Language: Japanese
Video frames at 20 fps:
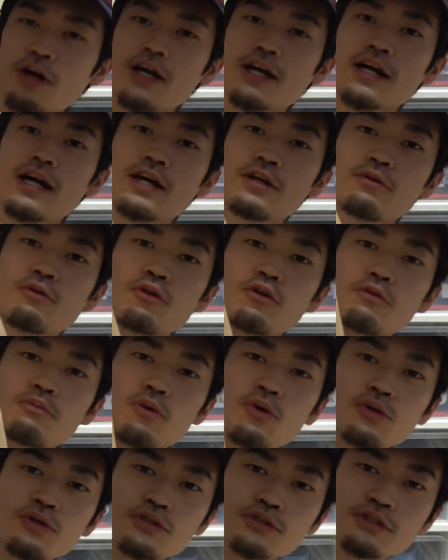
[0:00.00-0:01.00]
回のこの
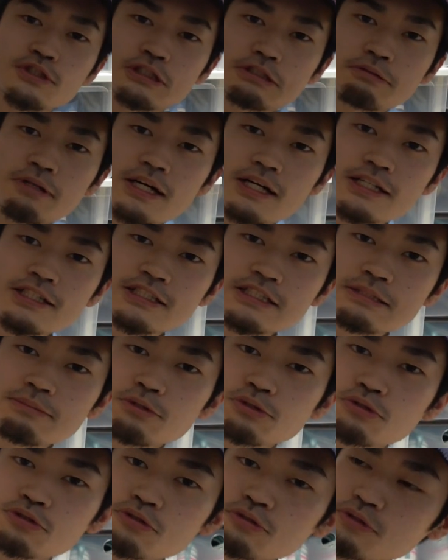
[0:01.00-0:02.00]
ボックスはいつ
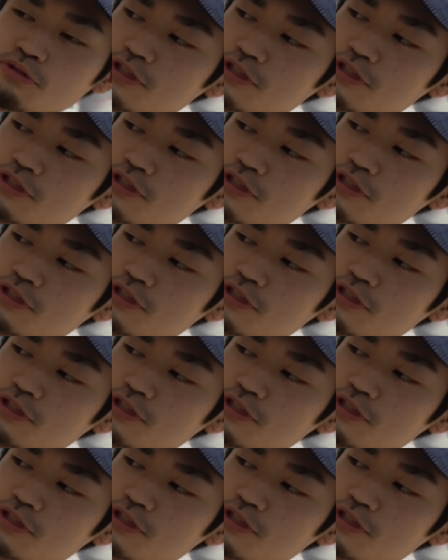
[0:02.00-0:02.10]
もとちょっと